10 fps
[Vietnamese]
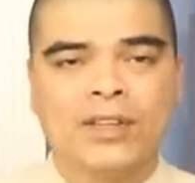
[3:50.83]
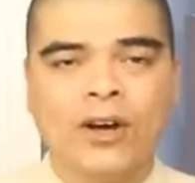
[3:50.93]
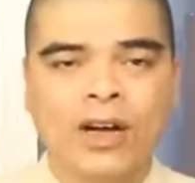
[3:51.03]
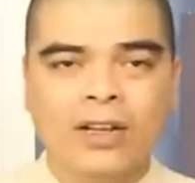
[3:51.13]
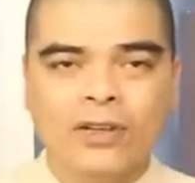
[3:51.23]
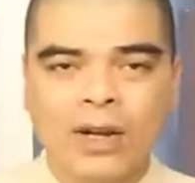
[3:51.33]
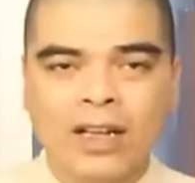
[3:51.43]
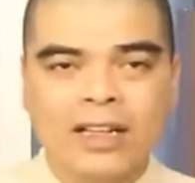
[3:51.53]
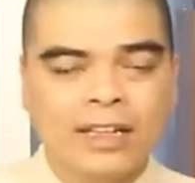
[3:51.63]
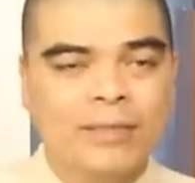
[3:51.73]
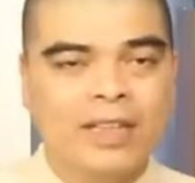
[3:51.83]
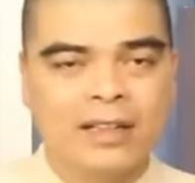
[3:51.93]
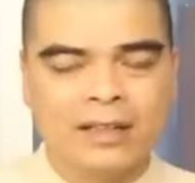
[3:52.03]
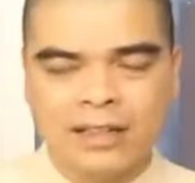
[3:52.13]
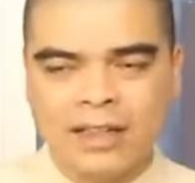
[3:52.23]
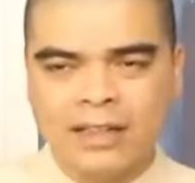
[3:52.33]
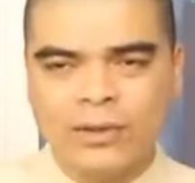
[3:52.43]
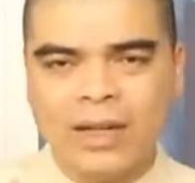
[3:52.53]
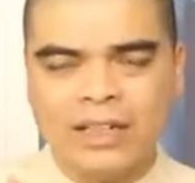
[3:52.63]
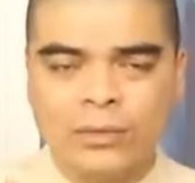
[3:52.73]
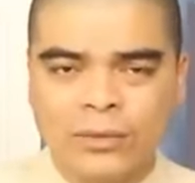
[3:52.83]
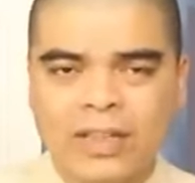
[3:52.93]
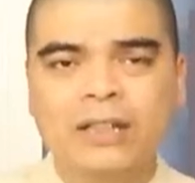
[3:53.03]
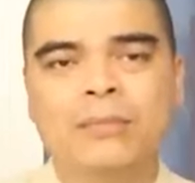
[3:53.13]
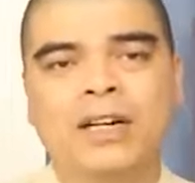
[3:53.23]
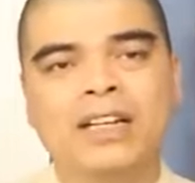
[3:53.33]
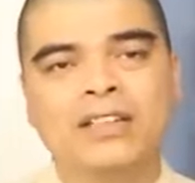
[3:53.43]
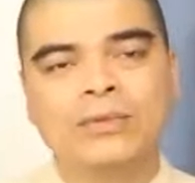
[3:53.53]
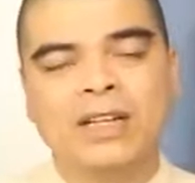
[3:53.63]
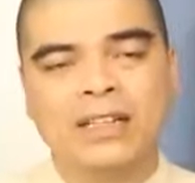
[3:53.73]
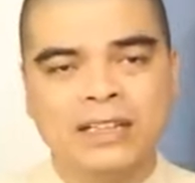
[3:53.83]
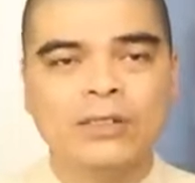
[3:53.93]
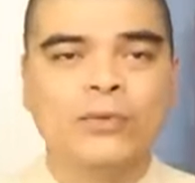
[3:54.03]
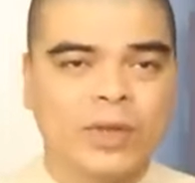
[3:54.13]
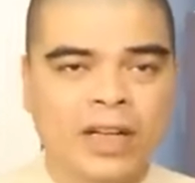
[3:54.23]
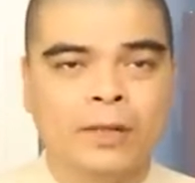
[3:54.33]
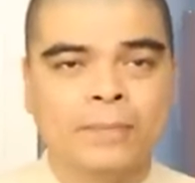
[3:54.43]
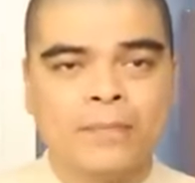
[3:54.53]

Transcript: đó đó là cây kim tiền cây tốt lành đầu tiên mà khi chúng ta đặt trong phòng thờ